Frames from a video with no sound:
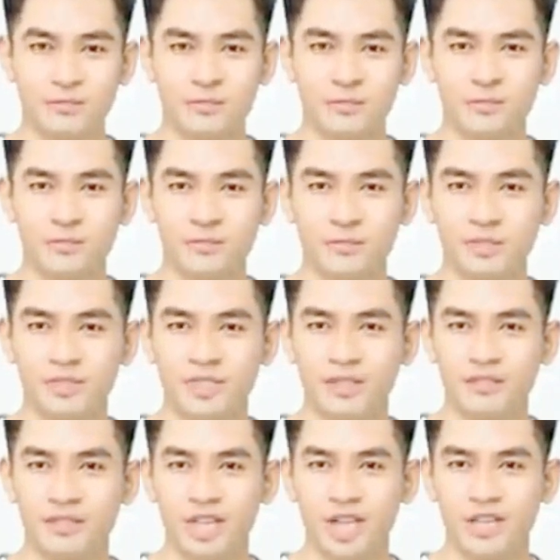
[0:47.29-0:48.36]
dan
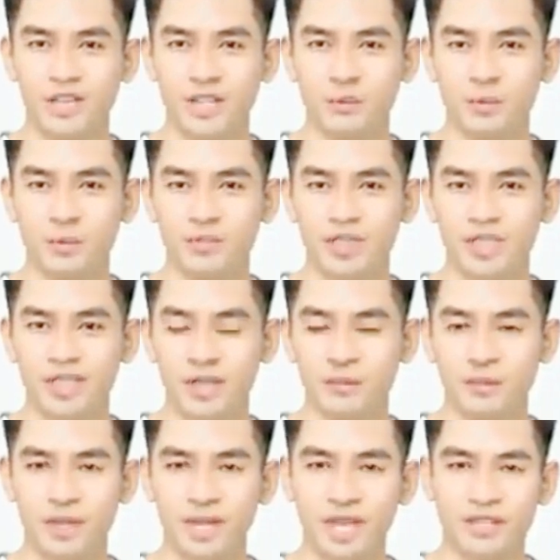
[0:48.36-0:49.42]
gerbang istana segera
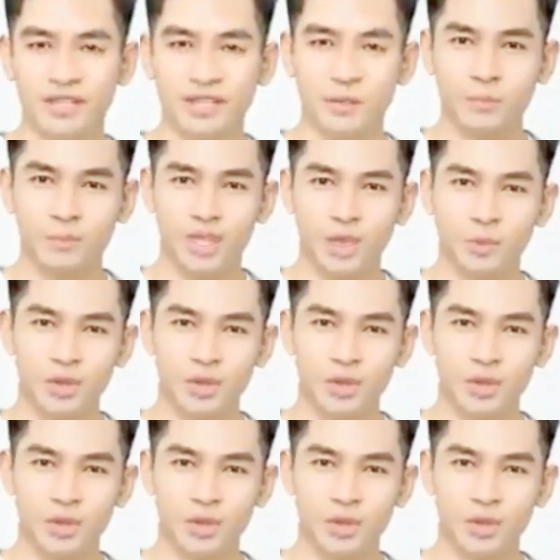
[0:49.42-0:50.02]
dibuka,